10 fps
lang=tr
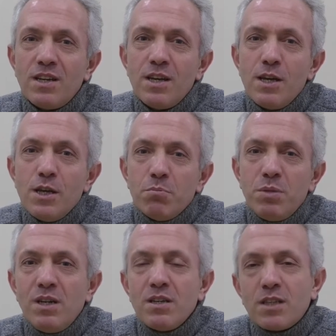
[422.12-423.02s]
diye
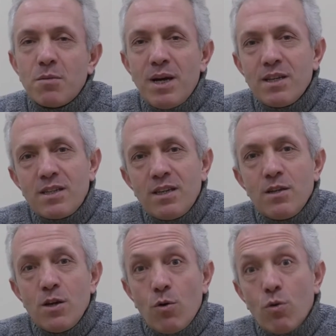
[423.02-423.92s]
birlikte
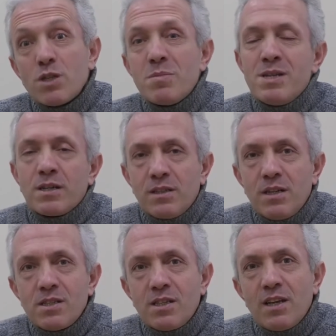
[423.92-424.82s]
belki o zamana
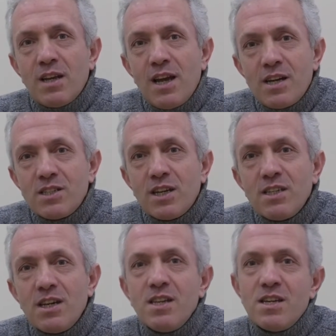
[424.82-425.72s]
kadar
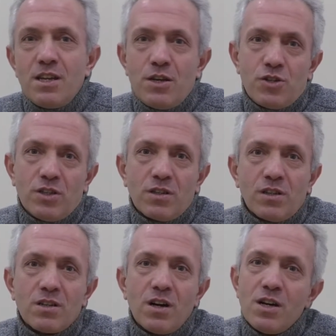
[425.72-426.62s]
senelerce yan yana
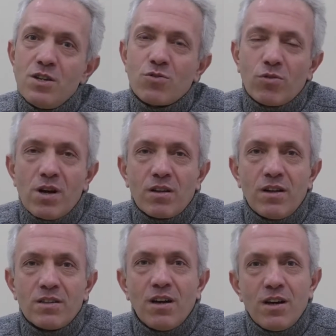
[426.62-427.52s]
yaşadıkları aynı
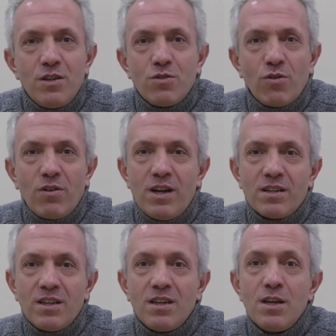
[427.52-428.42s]
sokaklarda, aynı
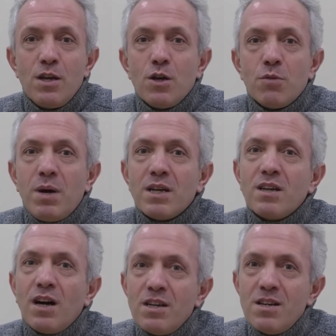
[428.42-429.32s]
köylerde,
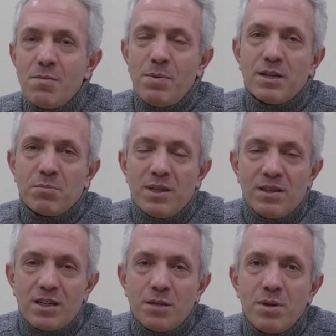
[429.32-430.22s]
belki aynı
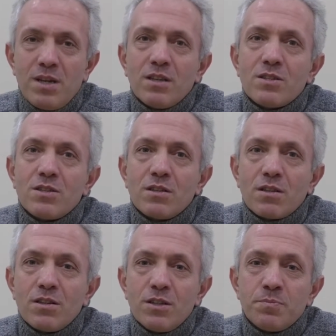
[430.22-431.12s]
apartmanlarda birlikte
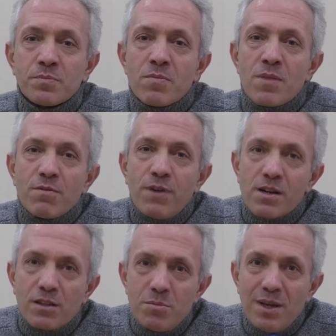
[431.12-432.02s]
yaşadıkları
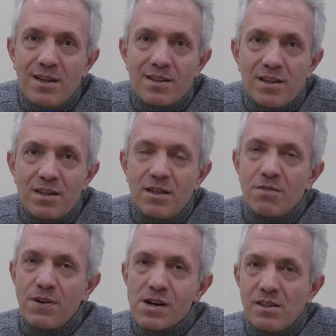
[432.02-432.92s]
farklı
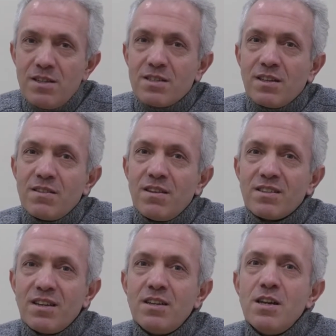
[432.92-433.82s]
milletlerden, farklı
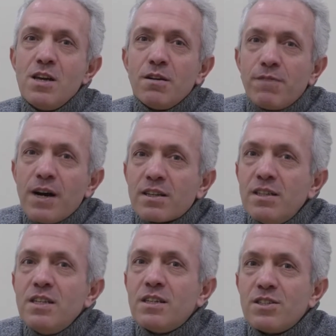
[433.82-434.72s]
lisanlardan,
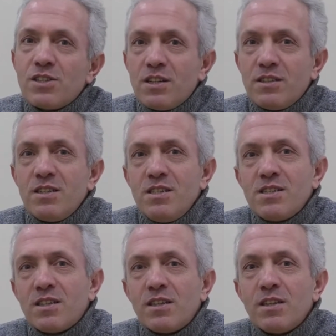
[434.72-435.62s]
farklı inanışlardan
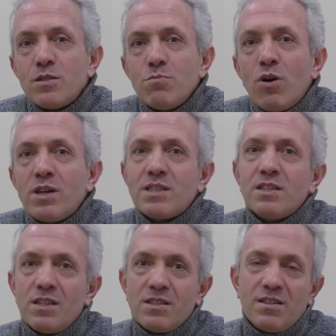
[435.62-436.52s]
insanların
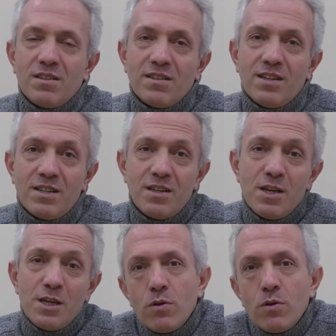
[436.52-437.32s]
boğazlarına sarıldılar.